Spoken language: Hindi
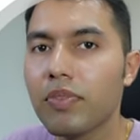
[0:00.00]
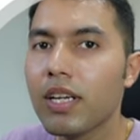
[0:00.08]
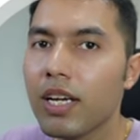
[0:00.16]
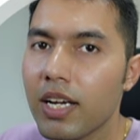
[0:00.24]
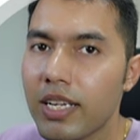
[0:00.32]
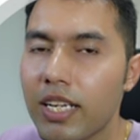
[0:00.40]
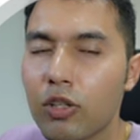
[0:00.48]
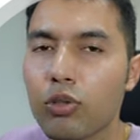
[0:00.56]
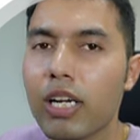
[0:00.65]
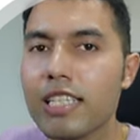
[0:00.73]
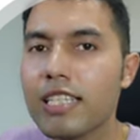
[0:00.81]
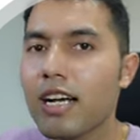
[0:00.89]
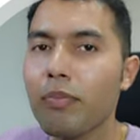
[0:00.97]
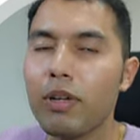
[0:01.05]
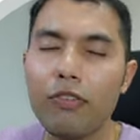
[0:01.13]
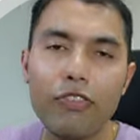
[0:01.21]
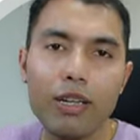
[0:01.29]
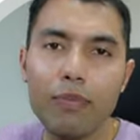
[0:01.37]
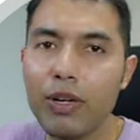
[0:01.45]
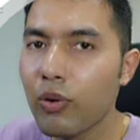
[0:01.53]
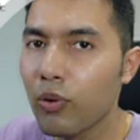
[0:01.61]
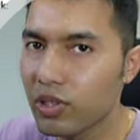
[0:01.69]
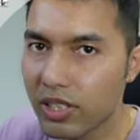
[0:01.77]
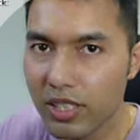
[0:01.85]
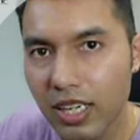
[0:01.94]
ये तो गाइस हमने फ्री में
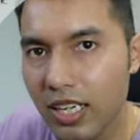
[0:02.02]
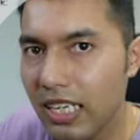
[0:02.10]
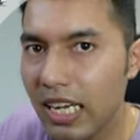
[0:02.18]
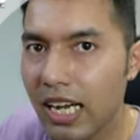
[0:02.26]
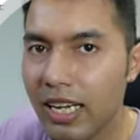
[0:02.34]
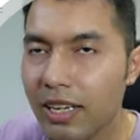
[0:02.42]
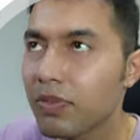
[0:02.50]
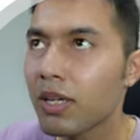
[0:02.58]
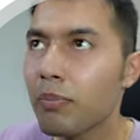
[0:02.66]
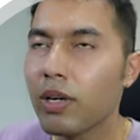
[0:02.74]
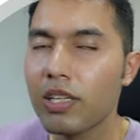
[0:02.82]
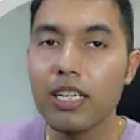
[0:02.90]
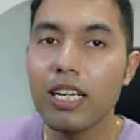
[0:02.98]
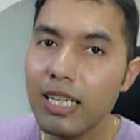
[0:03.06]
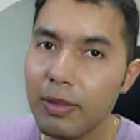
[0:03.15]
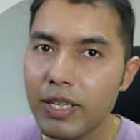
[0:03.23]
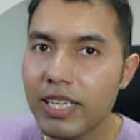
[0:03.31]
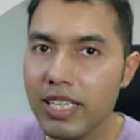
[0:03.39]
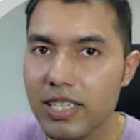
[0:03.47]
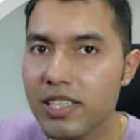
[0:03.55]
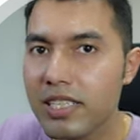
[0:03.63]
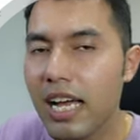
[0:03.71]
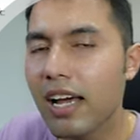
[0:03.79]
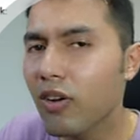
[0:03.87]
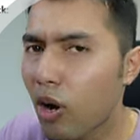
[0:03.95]
होस्ट कर लिया है बट लिमिटेशंस
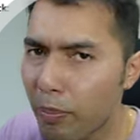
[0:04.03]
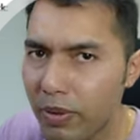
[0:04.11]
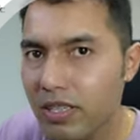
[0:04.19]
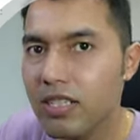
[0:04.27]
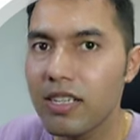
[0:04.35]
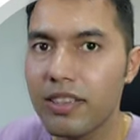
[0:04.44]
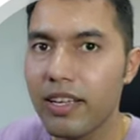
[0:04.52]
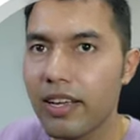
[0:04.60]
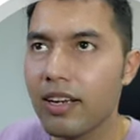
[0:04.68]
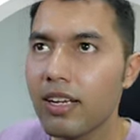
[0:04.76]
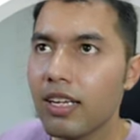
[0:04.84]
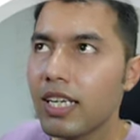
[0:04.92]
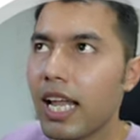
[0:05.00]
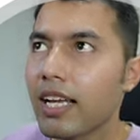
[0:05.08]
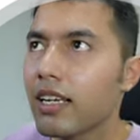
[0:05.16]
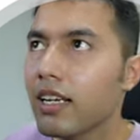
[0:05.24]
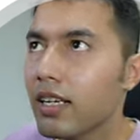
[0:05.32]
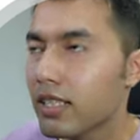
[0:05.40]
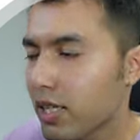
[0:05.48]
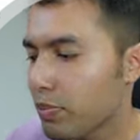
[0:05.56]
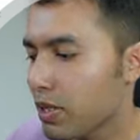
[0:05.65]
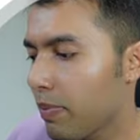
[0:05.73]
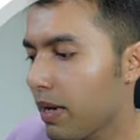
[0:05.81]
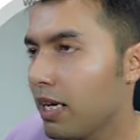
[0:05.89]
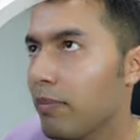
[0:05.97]
आर ऑब्वियसली देयर लाइक सबसे
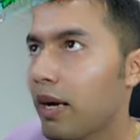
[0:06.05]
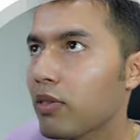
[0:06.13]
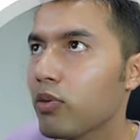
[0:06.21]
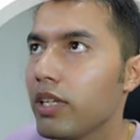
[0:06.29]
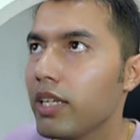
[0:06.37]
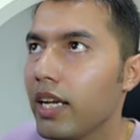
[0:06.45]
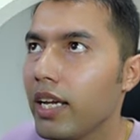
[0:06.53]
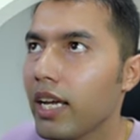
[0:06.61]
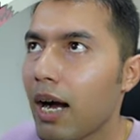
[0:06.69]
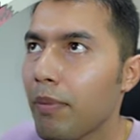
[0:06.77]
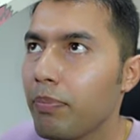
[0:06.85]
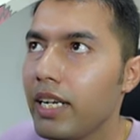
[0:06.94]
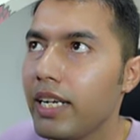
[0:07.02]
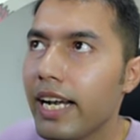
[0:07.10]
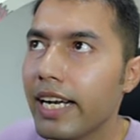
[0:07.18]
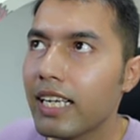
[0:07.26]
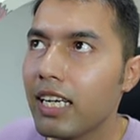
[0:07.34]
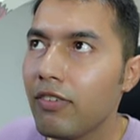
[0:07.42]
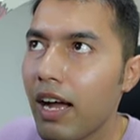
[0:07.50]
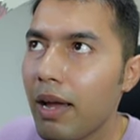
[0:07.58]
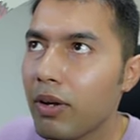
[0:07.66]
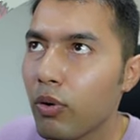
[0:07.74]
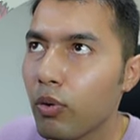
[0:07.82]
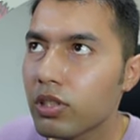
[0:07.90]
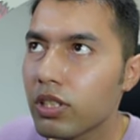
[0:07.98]
पहली बात तो ये आपने नेटलीफाई में
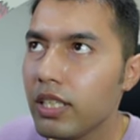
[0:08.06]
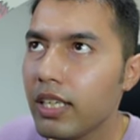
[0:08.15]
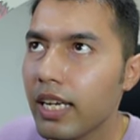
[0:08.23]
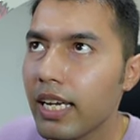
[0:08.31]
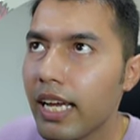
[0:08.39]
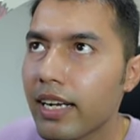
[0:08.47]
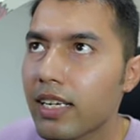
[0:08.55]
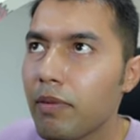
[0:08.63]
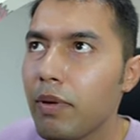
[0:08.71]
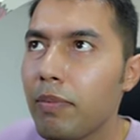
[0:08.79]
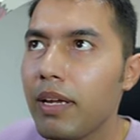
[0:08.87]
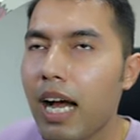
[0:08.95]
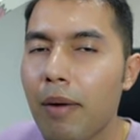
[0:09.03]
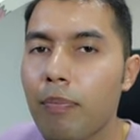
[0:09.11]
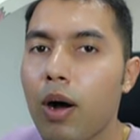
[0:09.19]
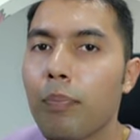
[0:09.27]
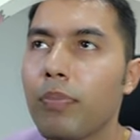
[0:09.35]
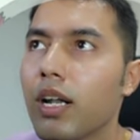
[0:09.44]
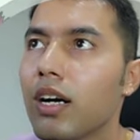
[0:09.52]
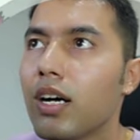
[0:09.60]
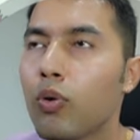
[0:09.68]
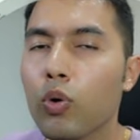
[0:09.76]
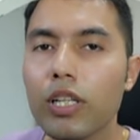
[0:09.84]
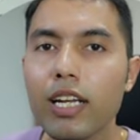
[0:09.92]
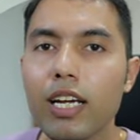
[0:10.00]
होस्ट की है एंड कभी भी आप अपना
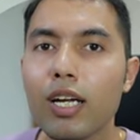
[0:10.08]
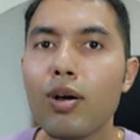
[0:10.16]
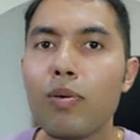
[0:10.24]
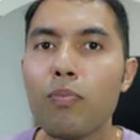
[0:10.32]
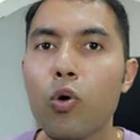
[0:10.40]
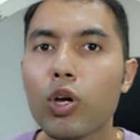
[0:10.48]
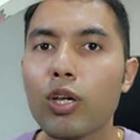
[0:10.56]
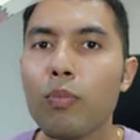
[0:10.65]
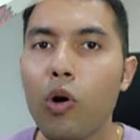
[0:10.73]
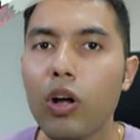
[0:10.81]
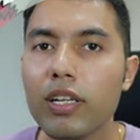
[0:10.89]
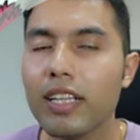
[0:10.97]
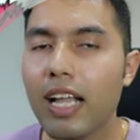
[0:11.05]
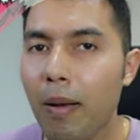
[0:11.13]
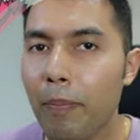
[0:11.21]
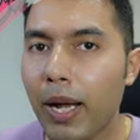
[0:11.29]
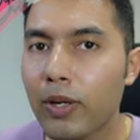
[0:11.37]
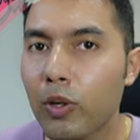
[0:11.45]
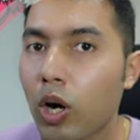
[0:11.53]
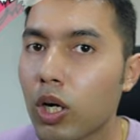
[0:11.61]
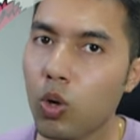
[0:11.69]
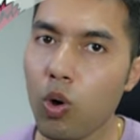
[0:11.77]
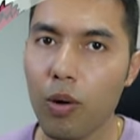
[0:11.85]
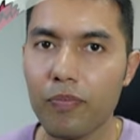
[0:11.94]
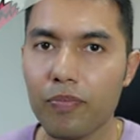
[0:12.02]
होता ना पोकेमॉन थापा डॉट
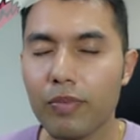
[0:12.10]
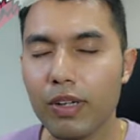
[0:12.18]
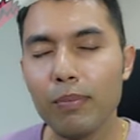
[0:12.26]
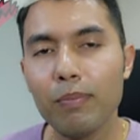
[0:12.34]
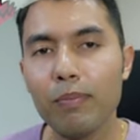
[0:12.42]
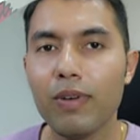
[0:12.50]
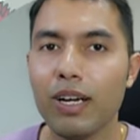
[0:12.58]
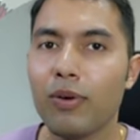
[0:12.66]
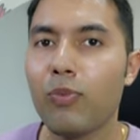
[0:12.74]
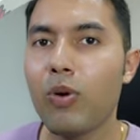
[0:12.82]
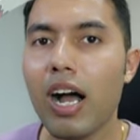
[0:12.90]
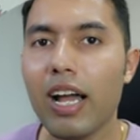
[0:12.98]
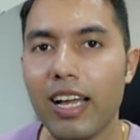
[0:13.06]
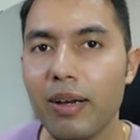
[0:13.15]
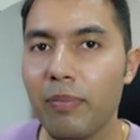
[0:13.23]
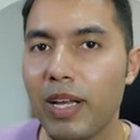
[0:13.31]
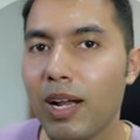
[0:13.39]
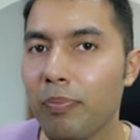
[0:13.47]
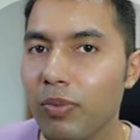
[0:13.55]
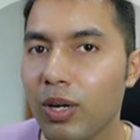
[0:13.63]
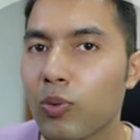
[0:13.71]
कॉम मतलब वाह यार मेरा अपना खुद